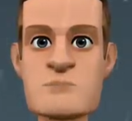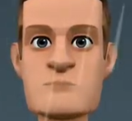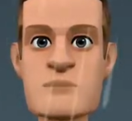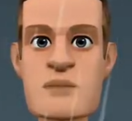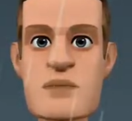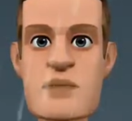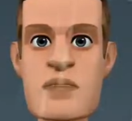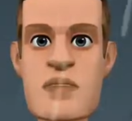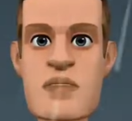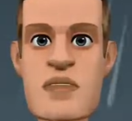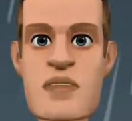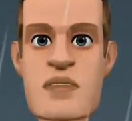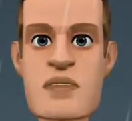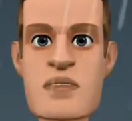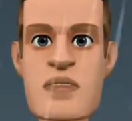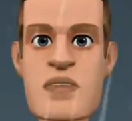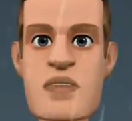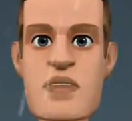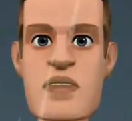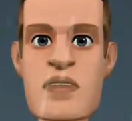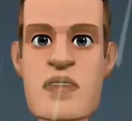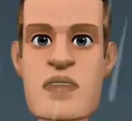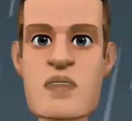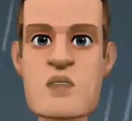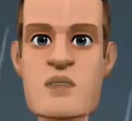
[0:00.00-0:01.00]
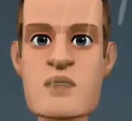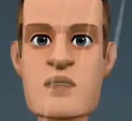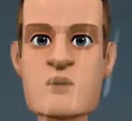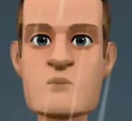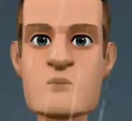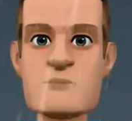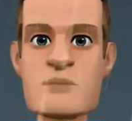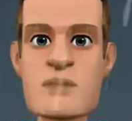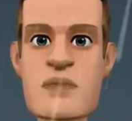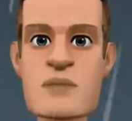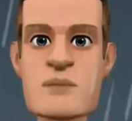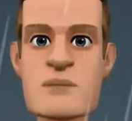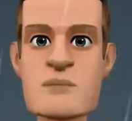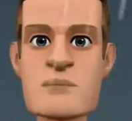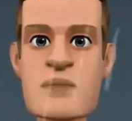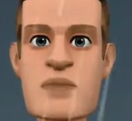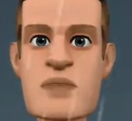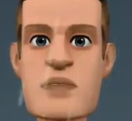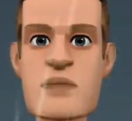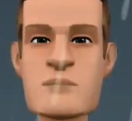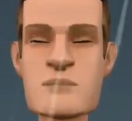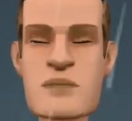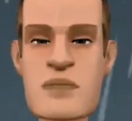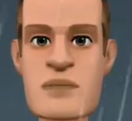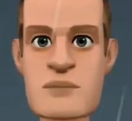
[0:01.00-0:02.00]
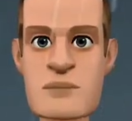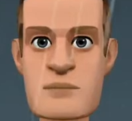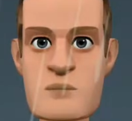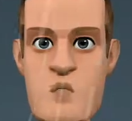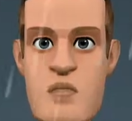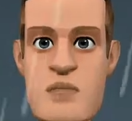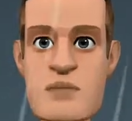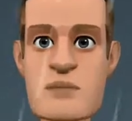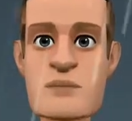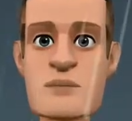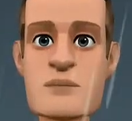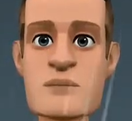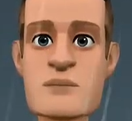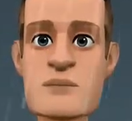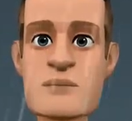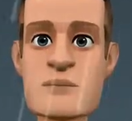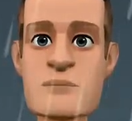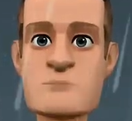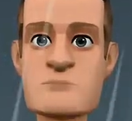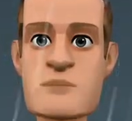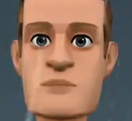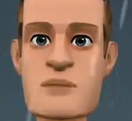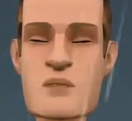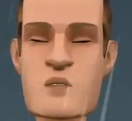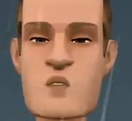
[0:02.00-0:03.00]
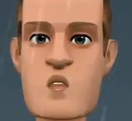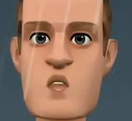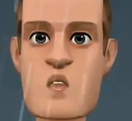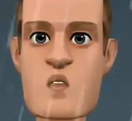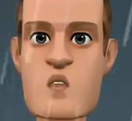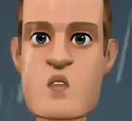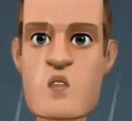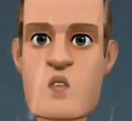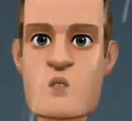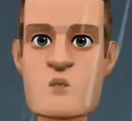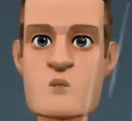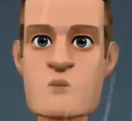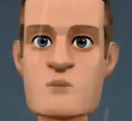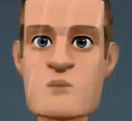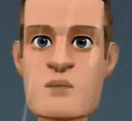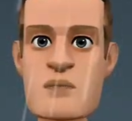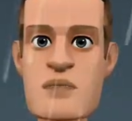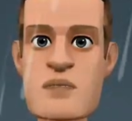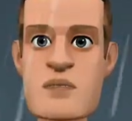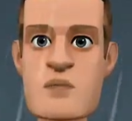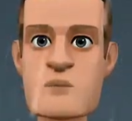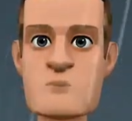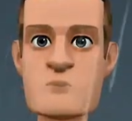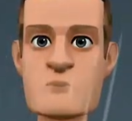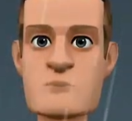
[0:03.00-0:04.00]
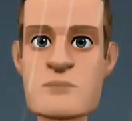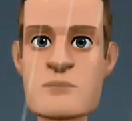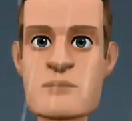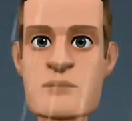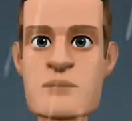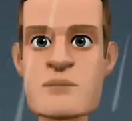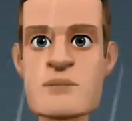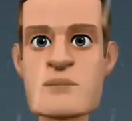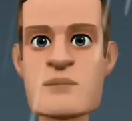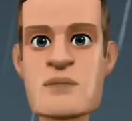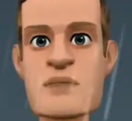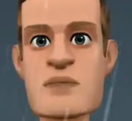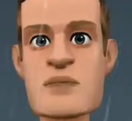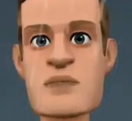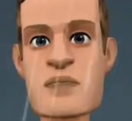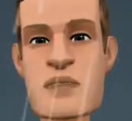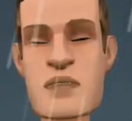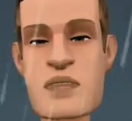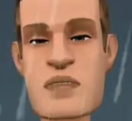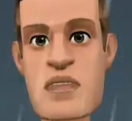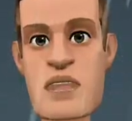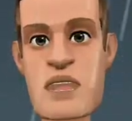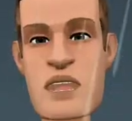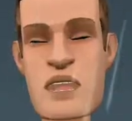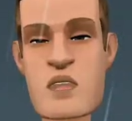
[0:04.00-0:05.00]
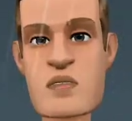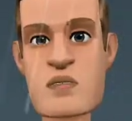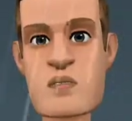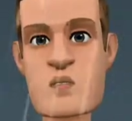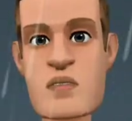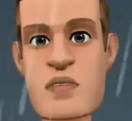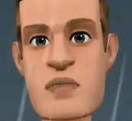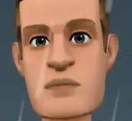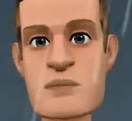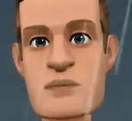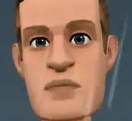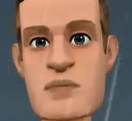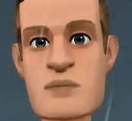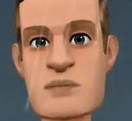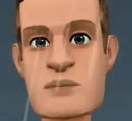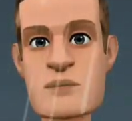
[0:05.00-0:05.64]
আমরা কিভাবে করব পঞ্চাশ কেবি ও দুশো কেবি যেহেতু আমরা মোবাইলের মাধ্যমে ফর্ম ফিল আপটা করছি